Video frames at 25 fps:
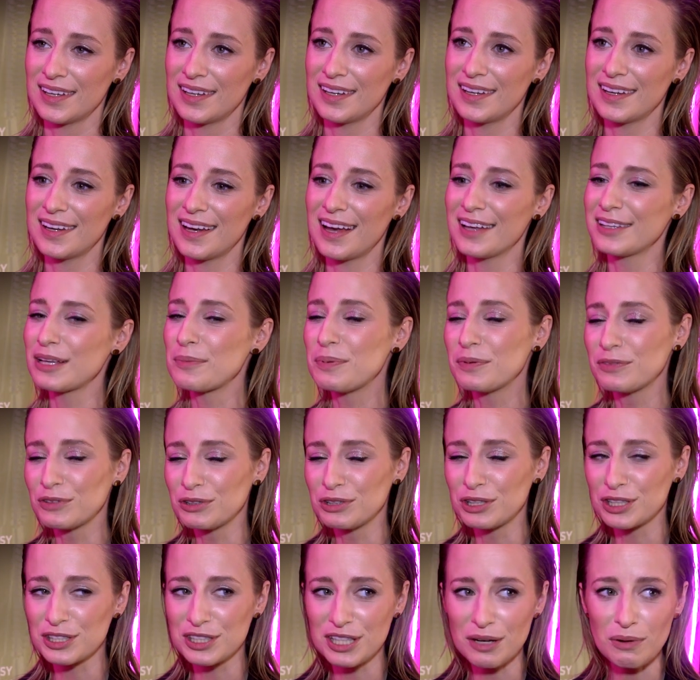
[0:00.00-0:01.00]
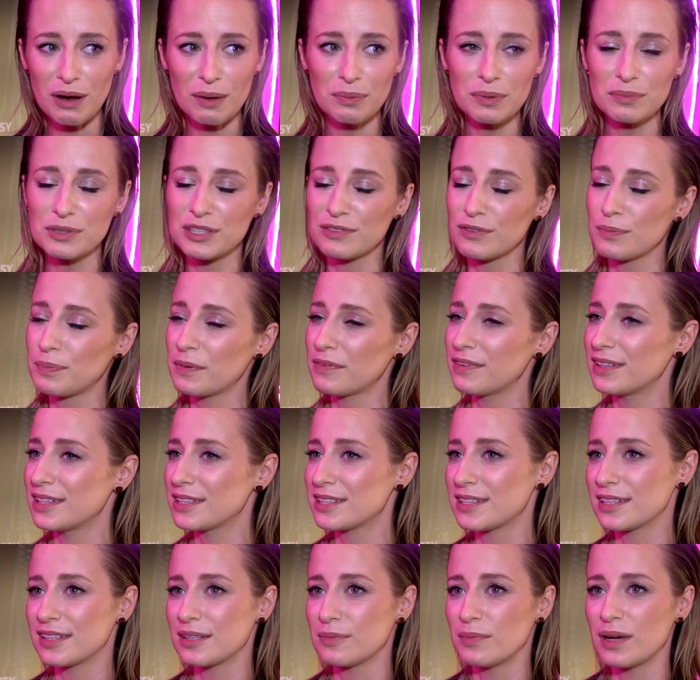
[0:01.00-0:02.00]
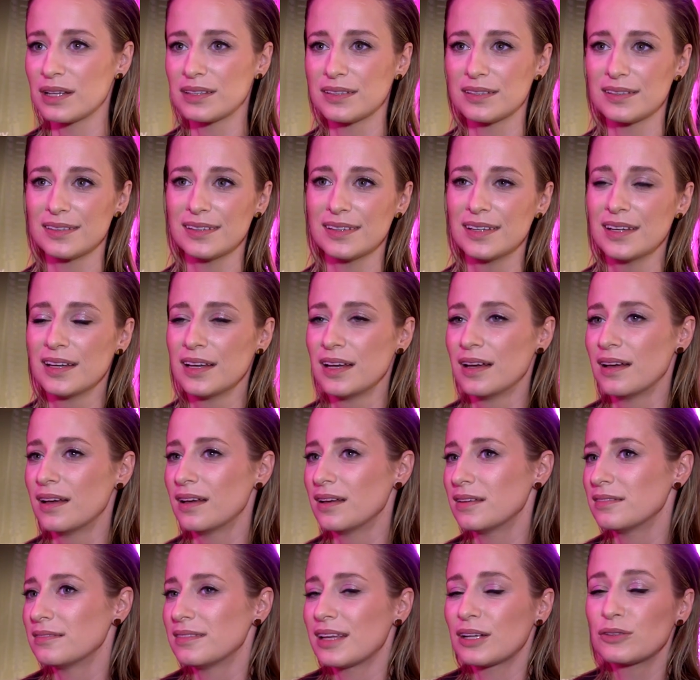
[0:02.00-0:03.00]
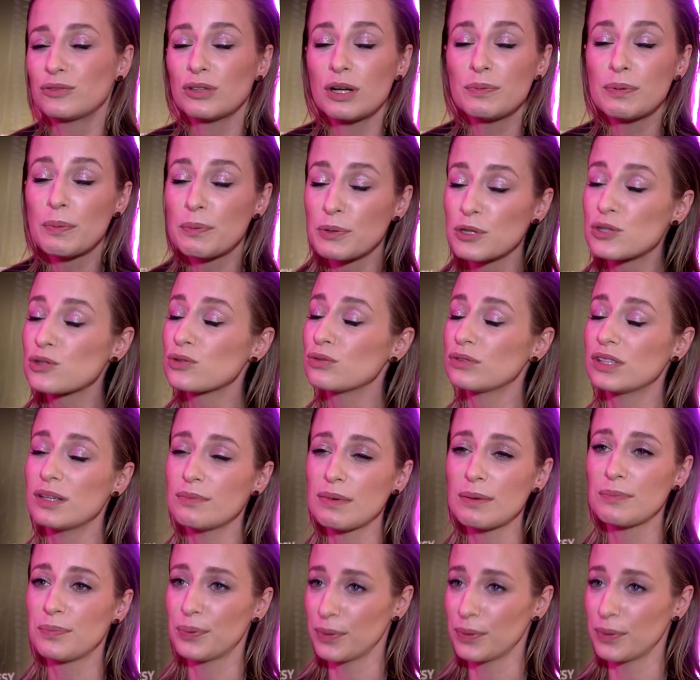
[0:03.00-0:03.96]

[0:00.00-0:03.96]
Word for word: E, a na pewno nie chciałabym się wypowiadać na tematy, na które po prostu nie mam